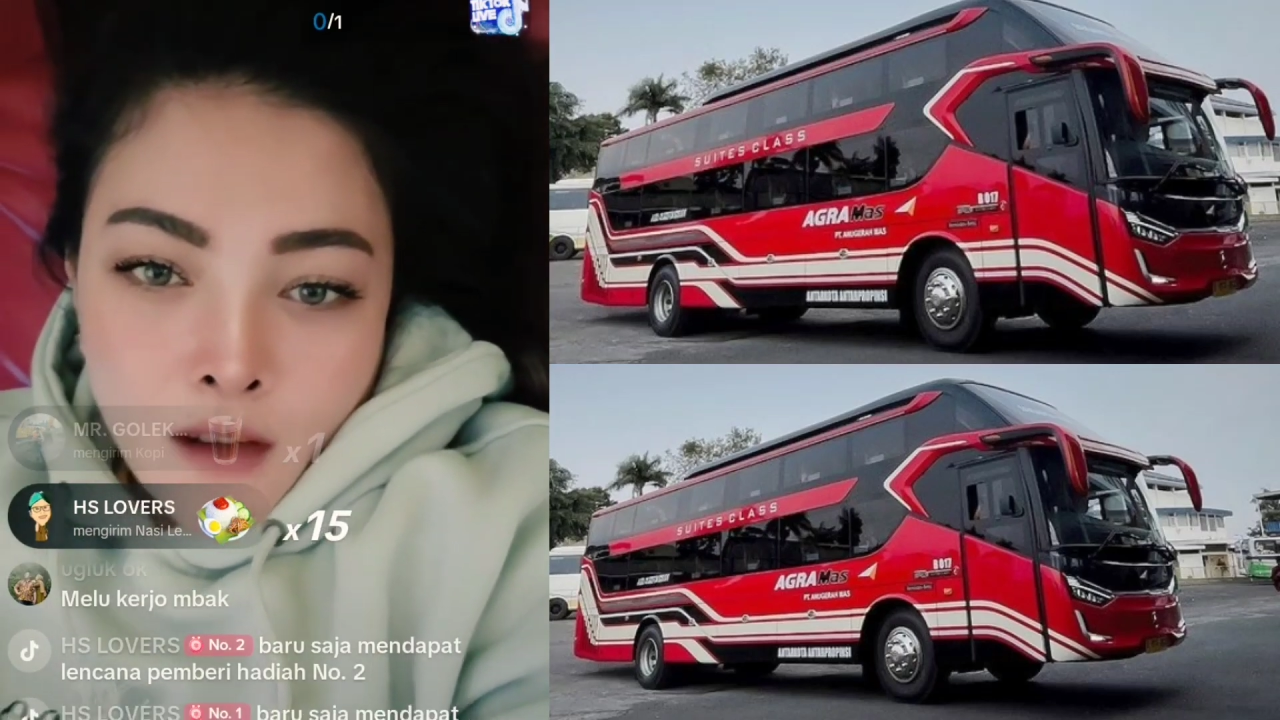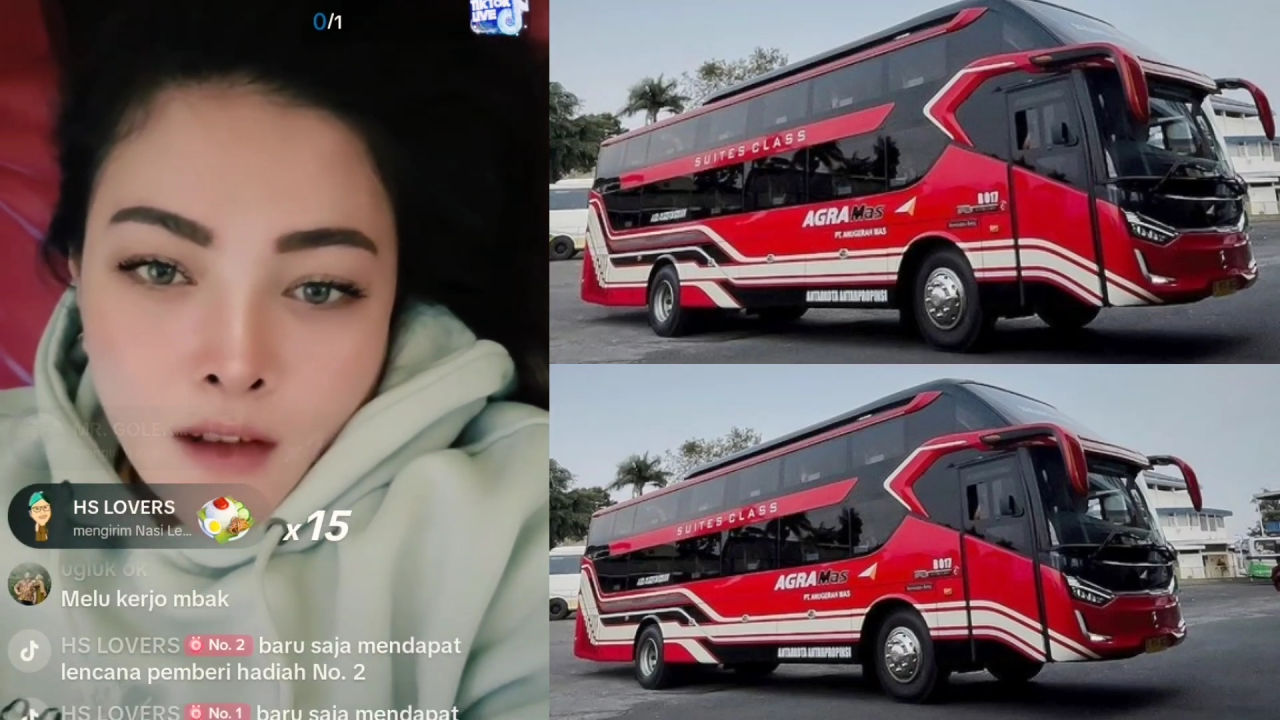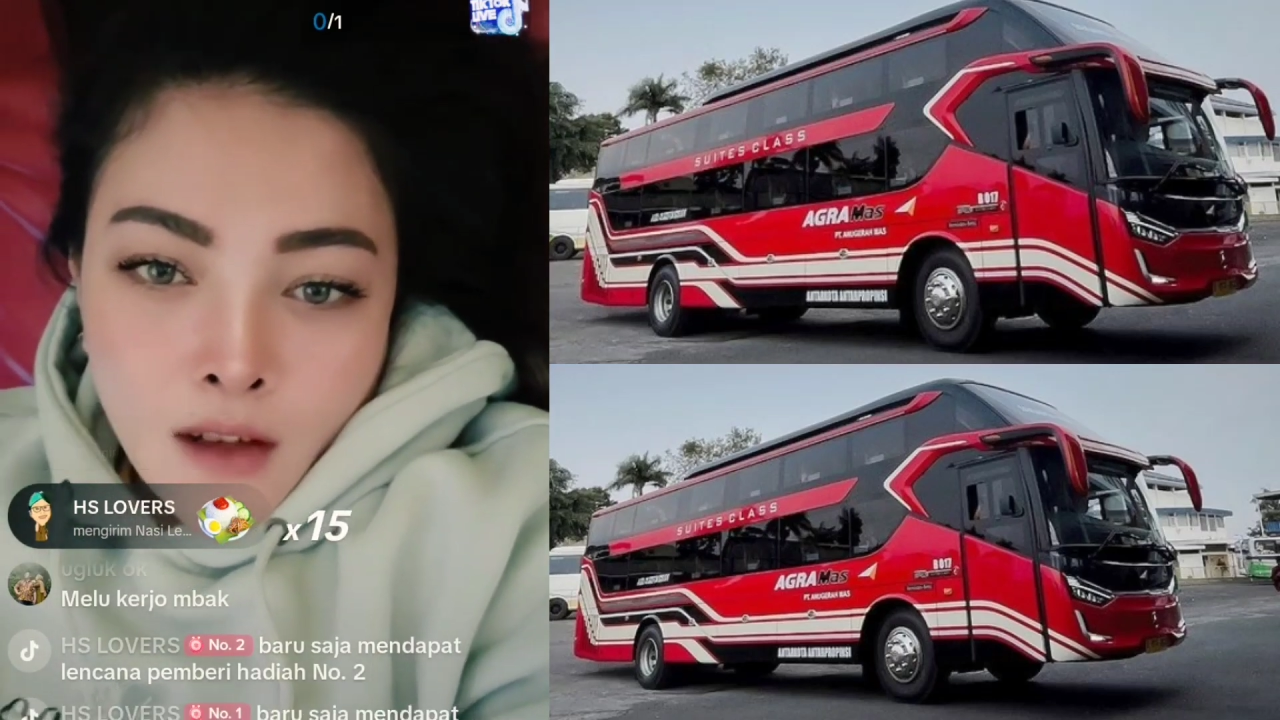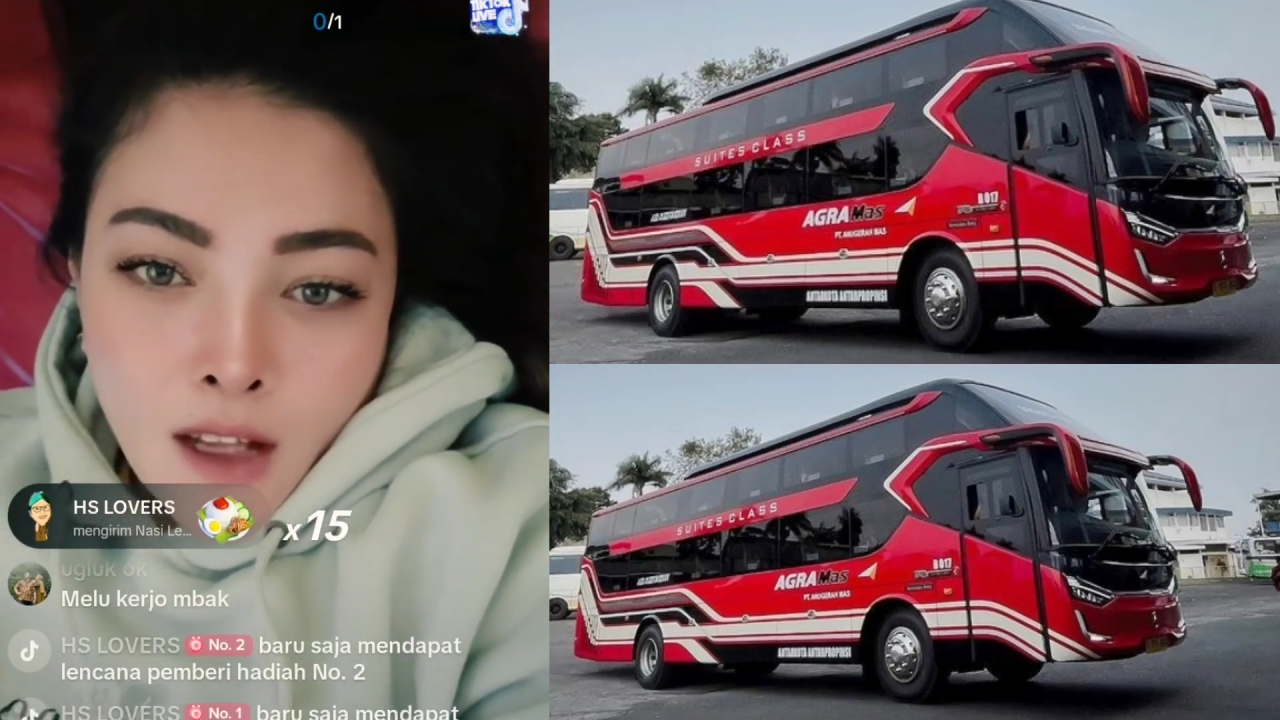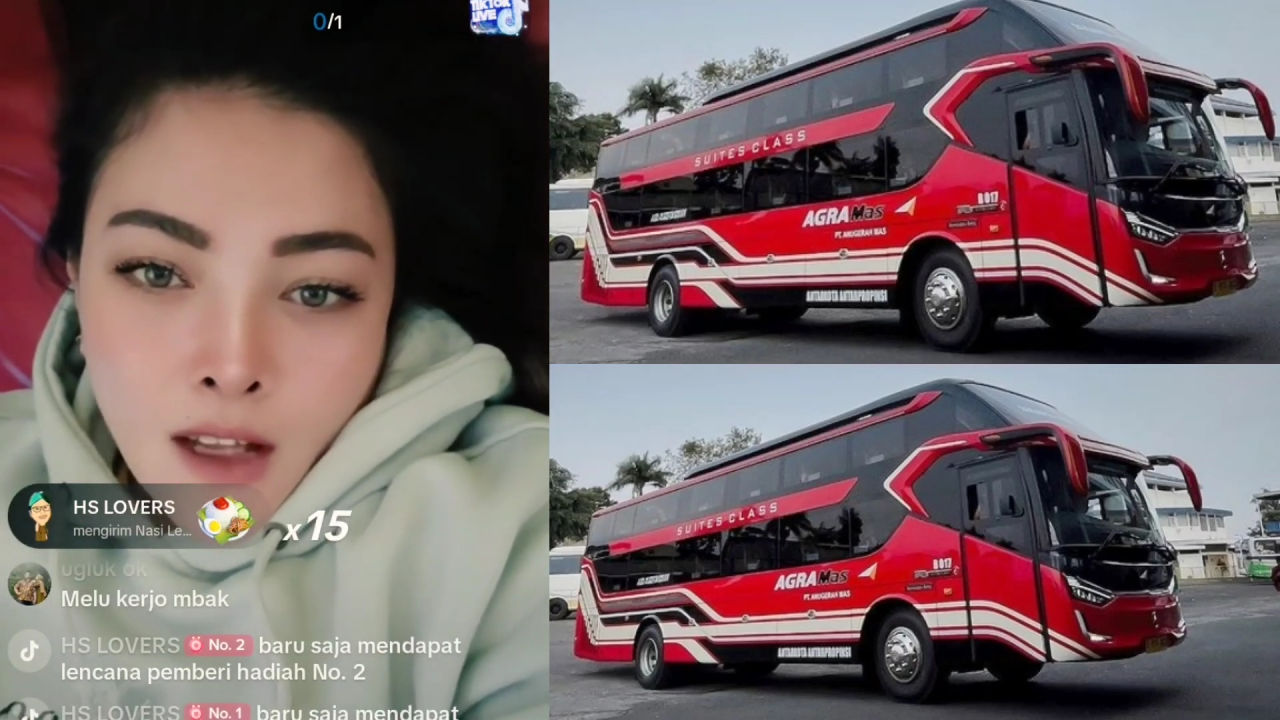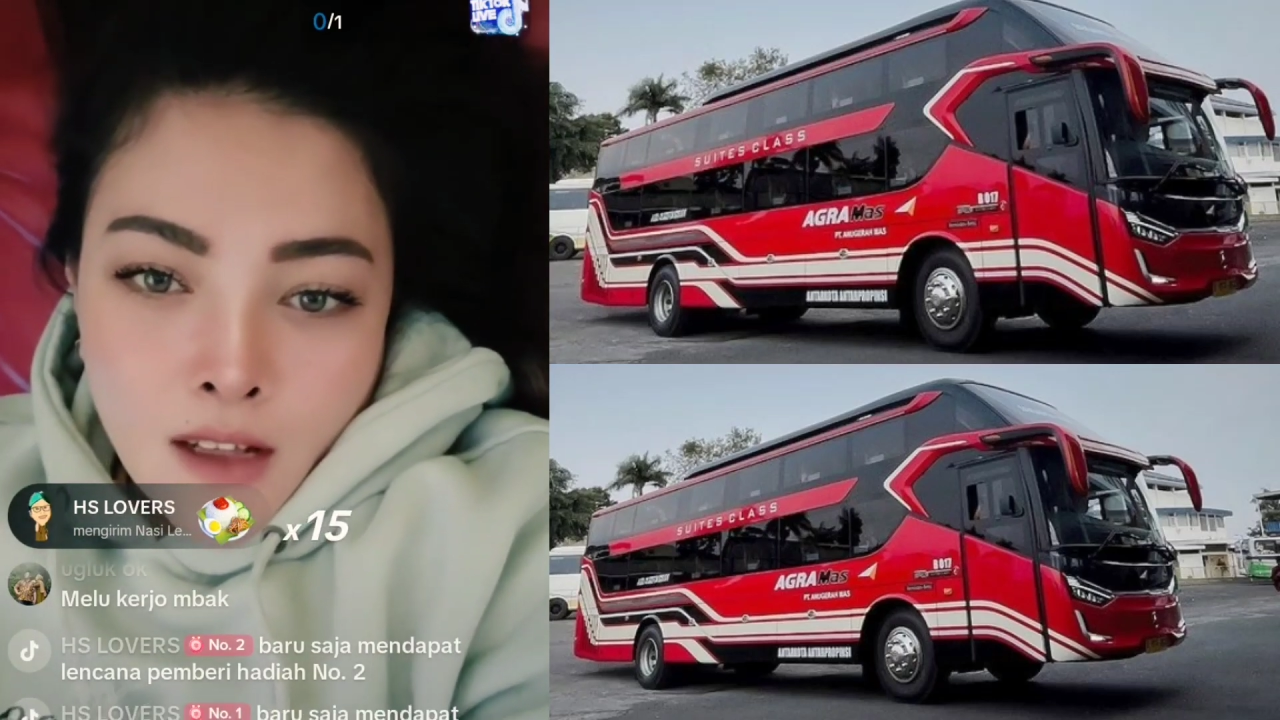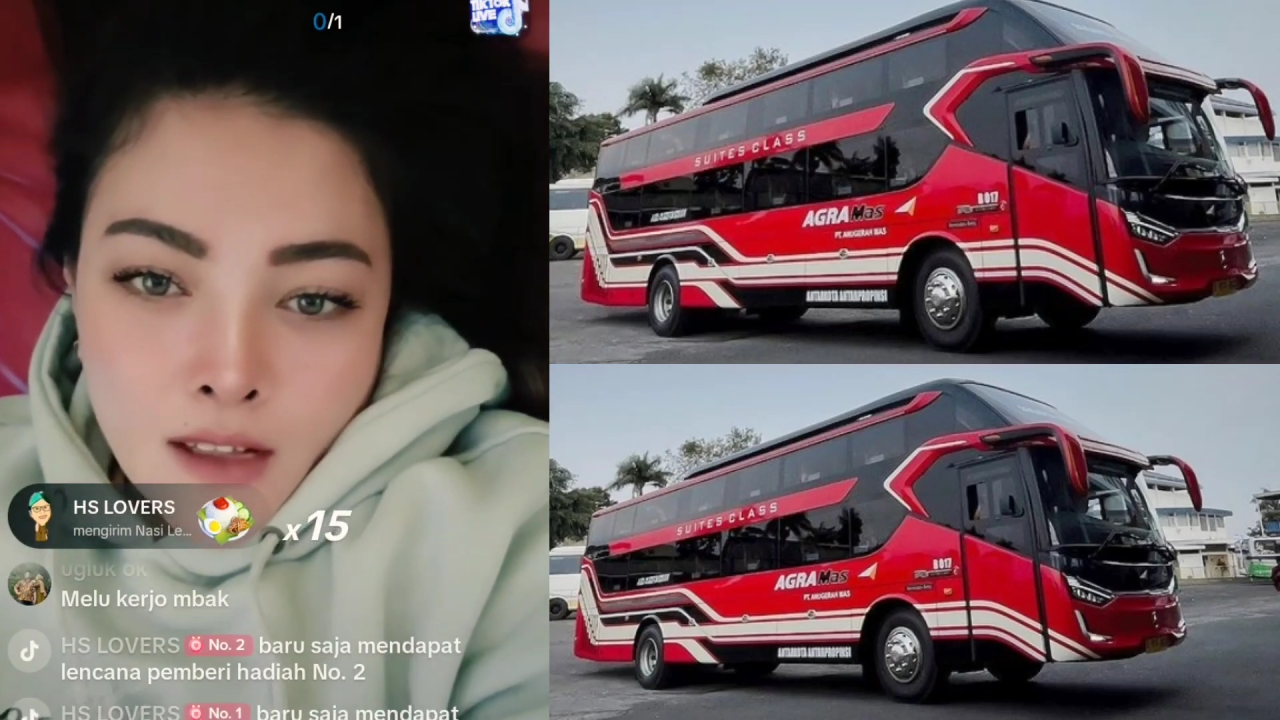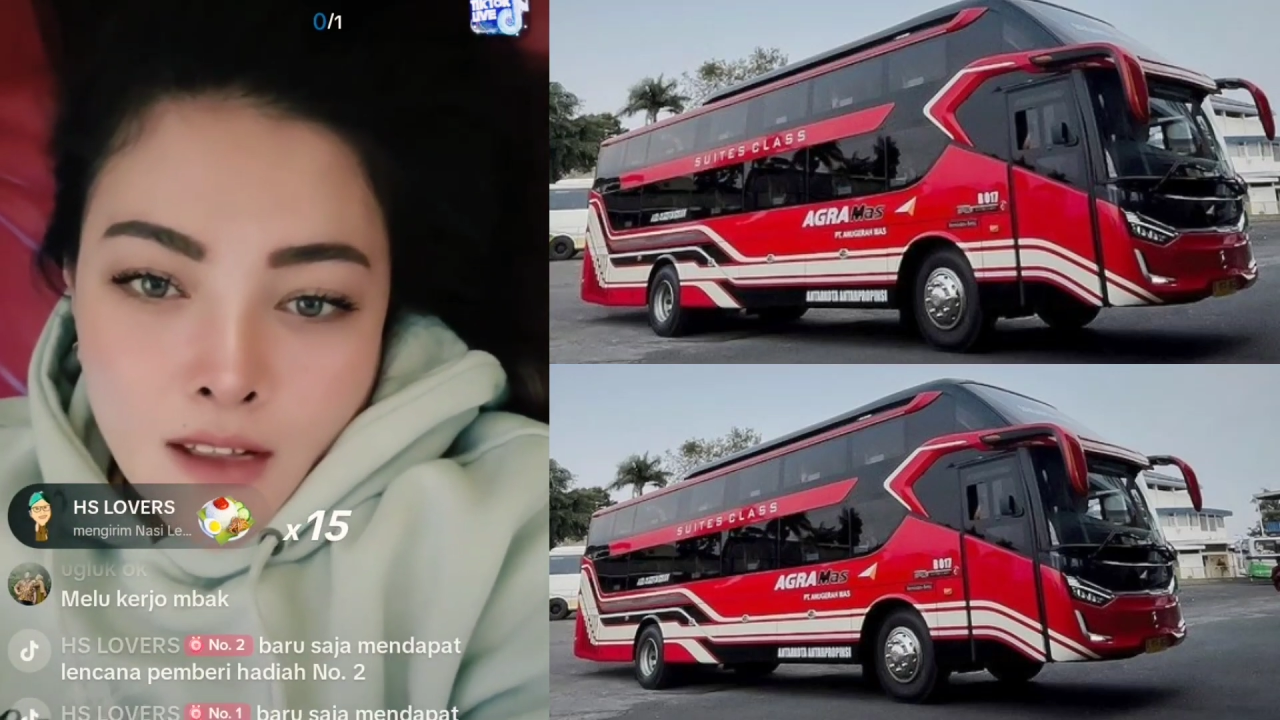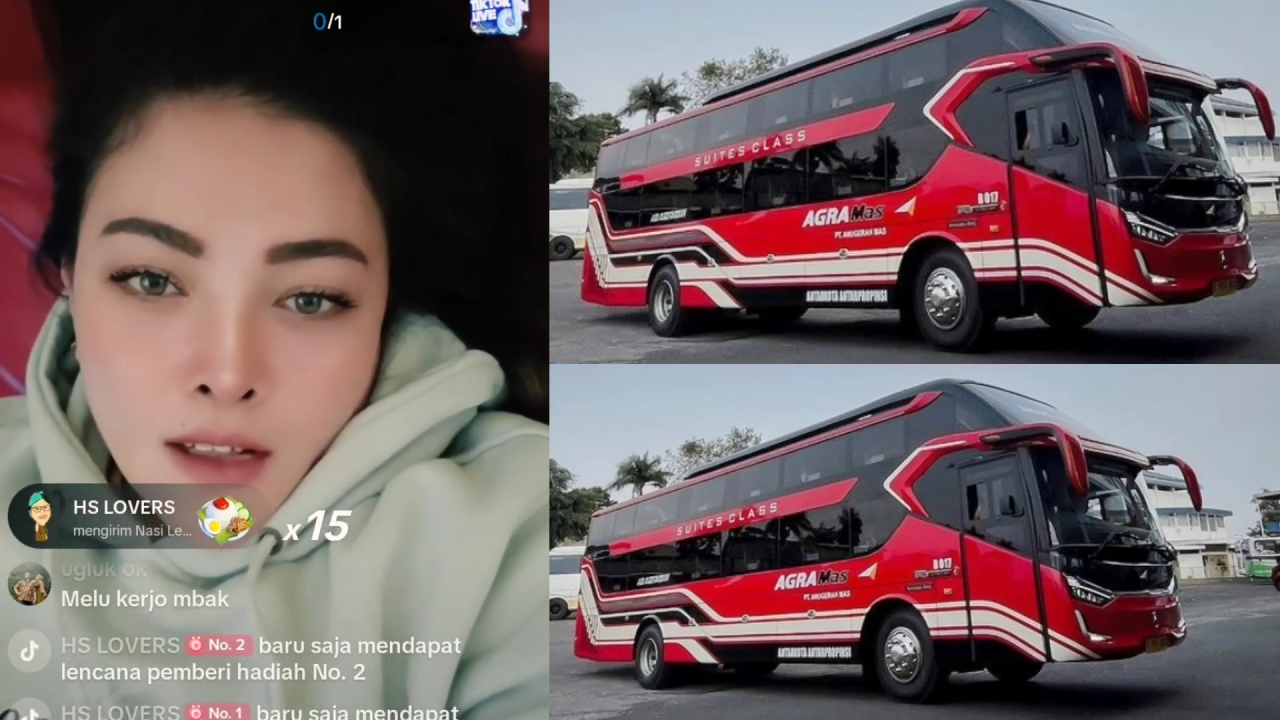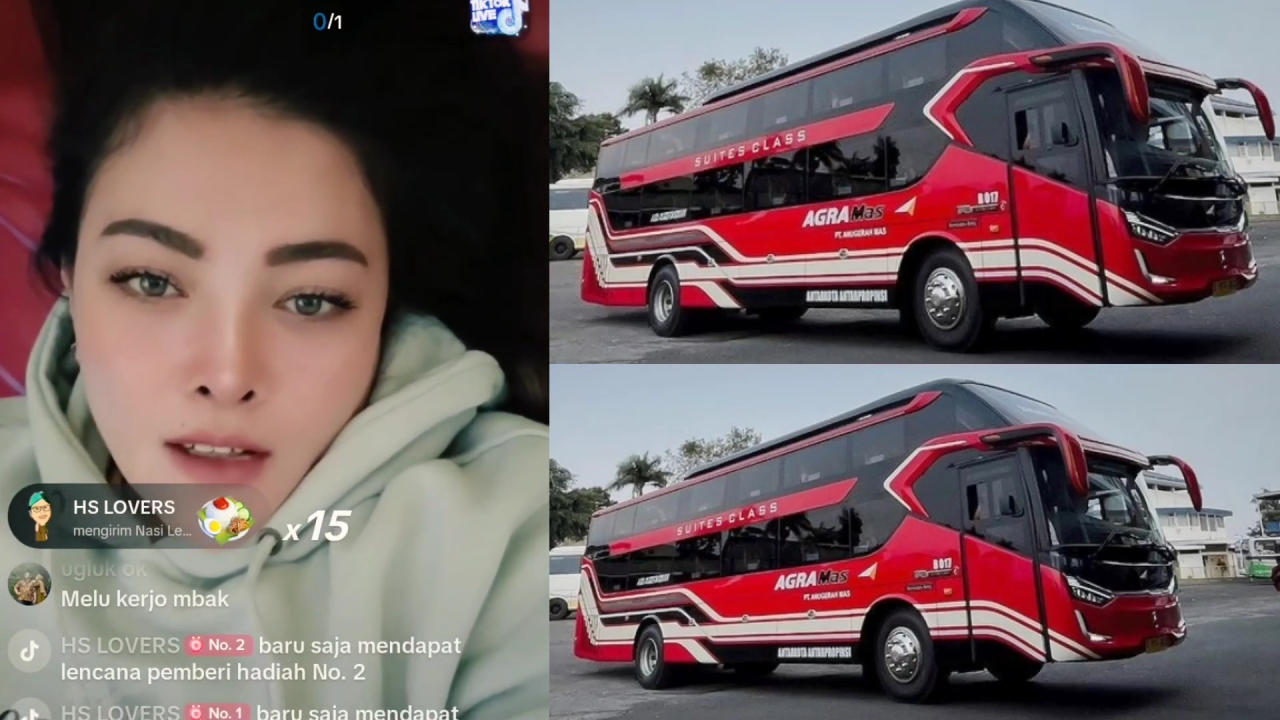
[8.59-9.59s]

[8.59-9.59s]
lelah ya